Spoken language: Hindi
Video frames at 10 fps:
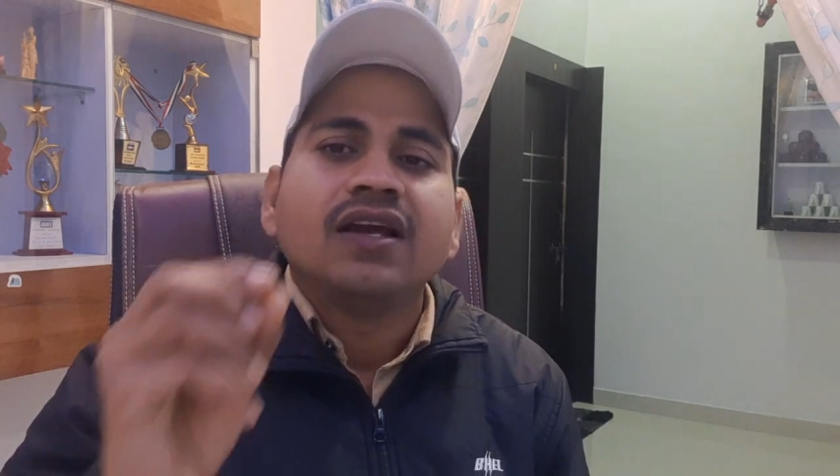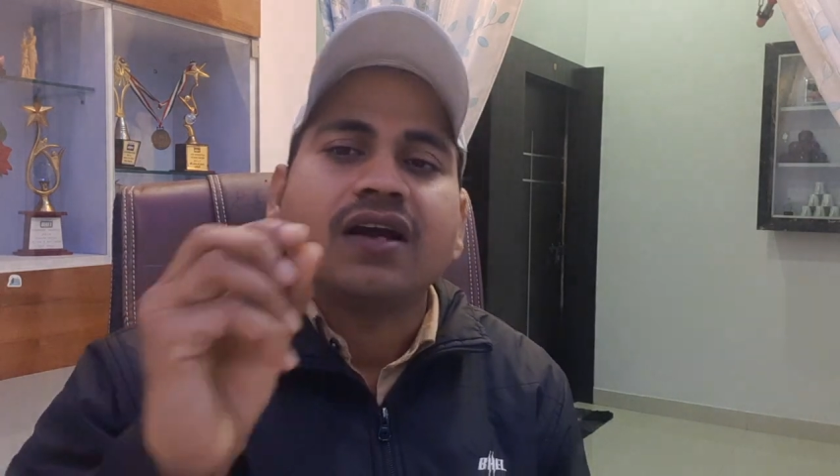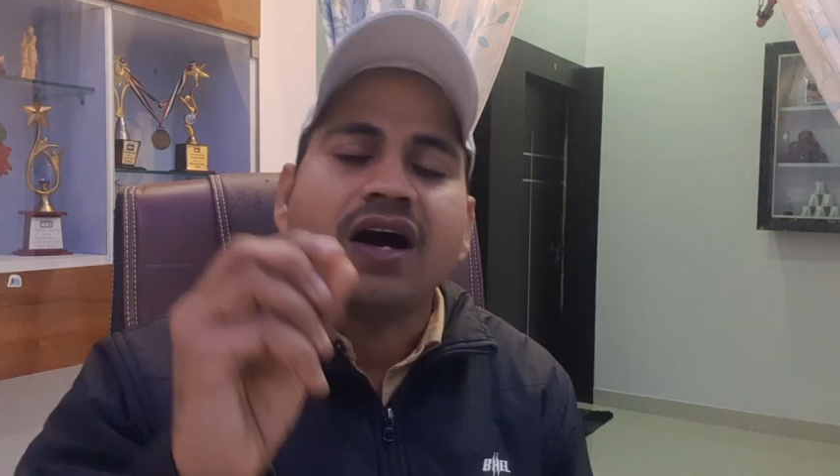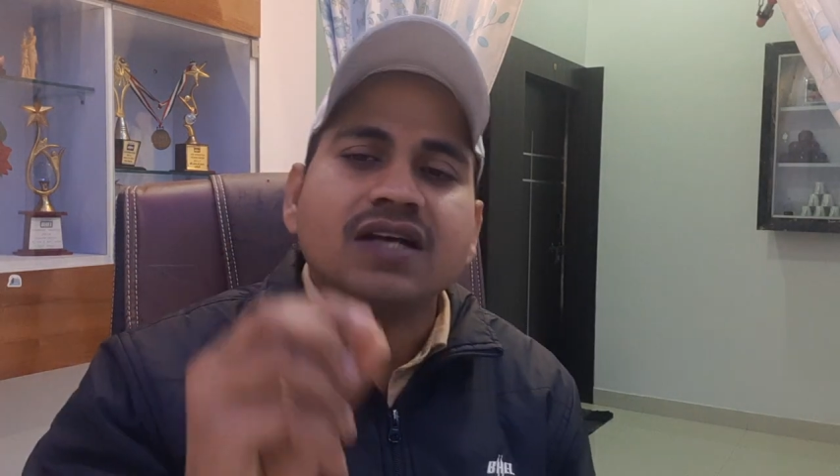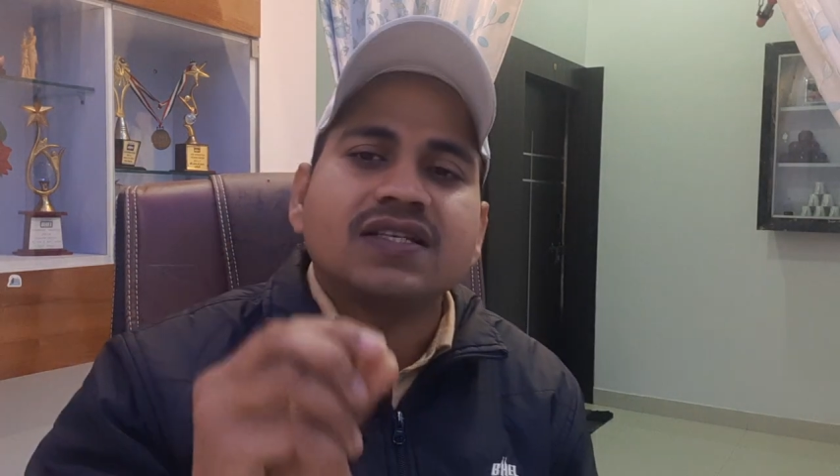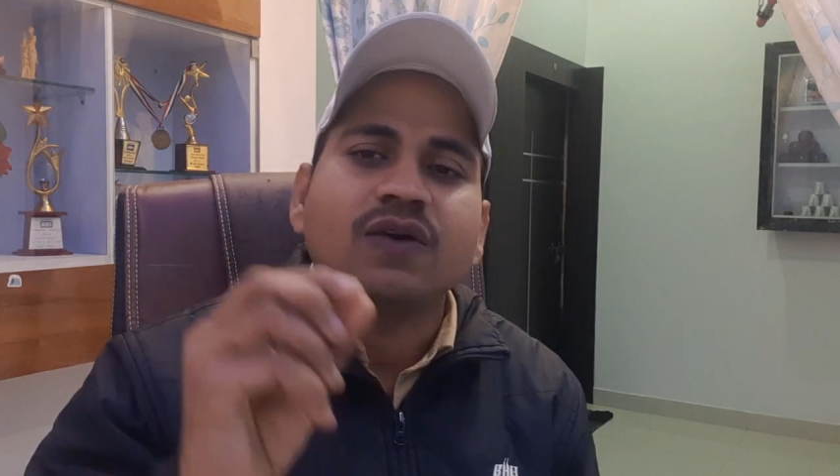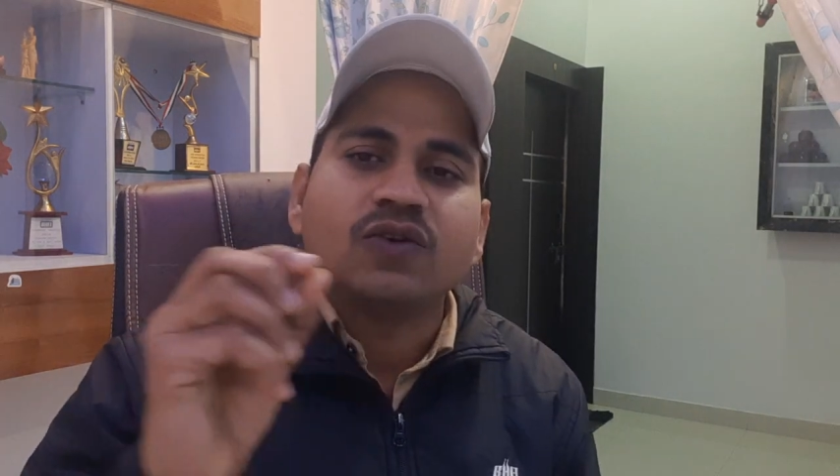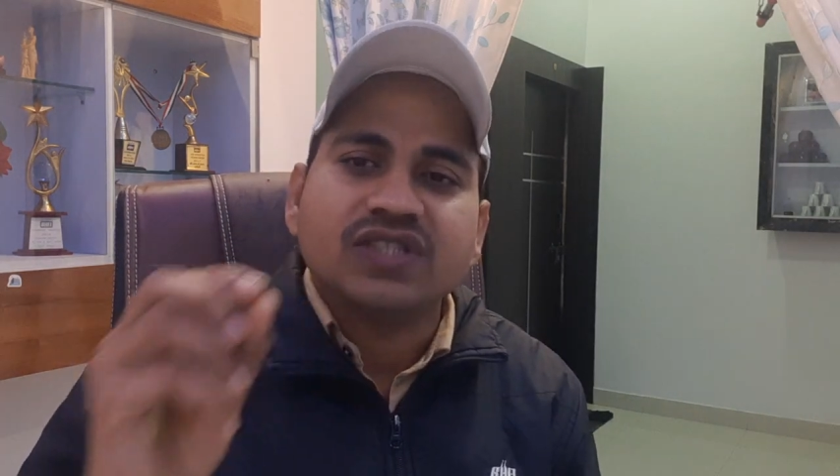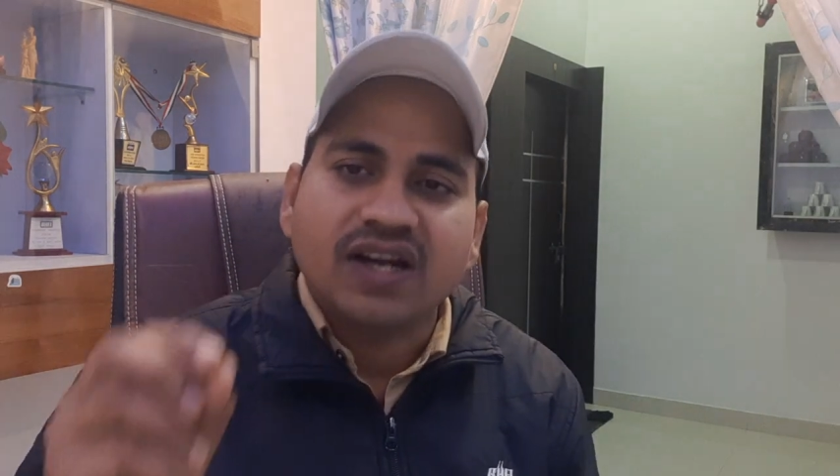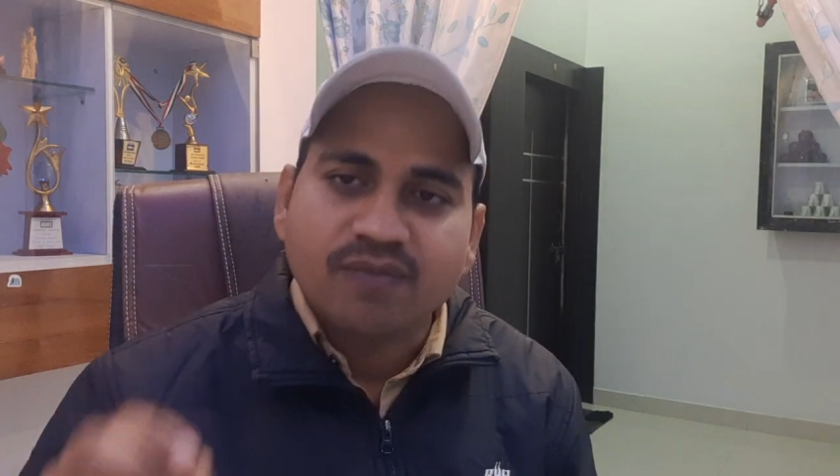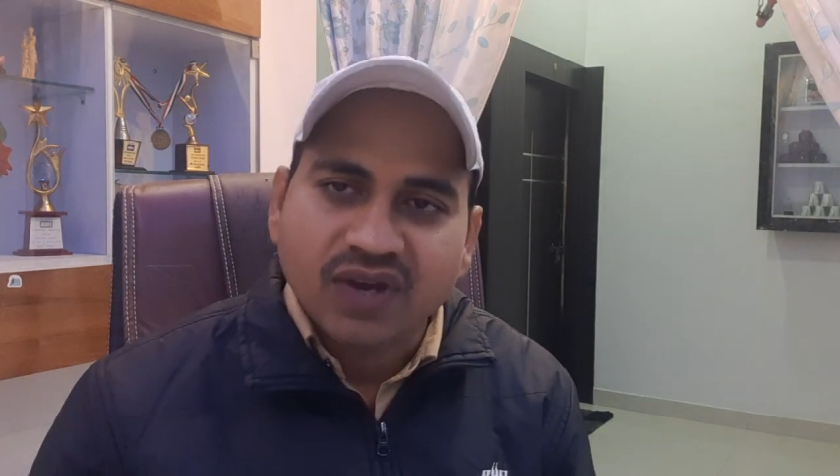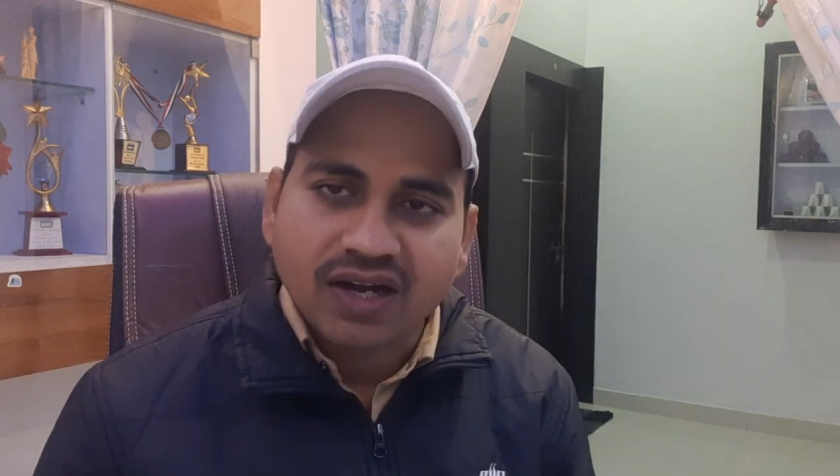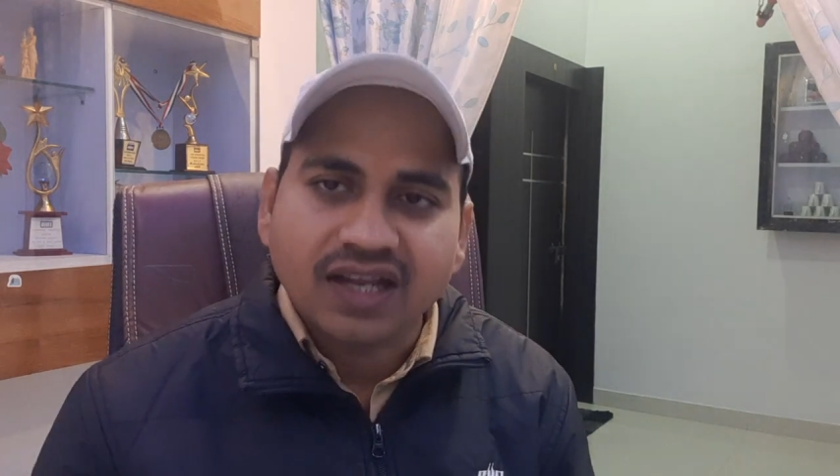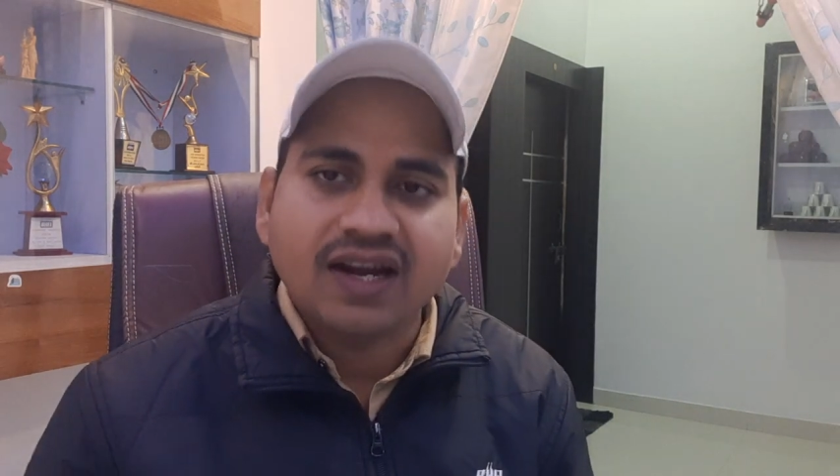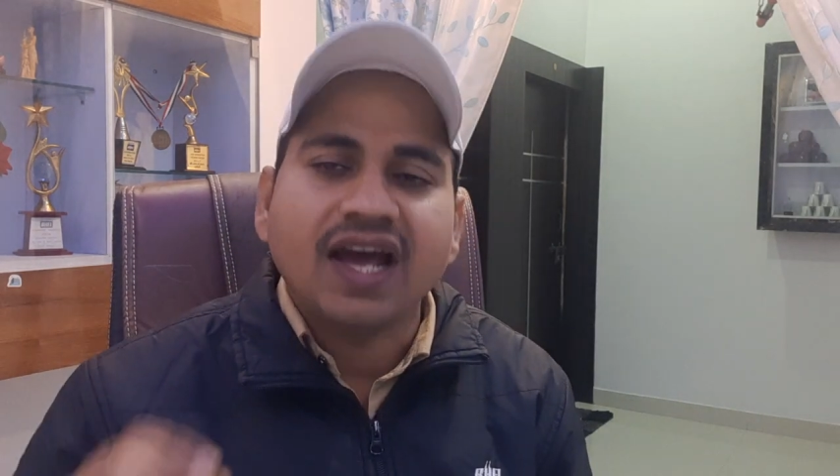कहाँ से कौन सा नंबर लिखना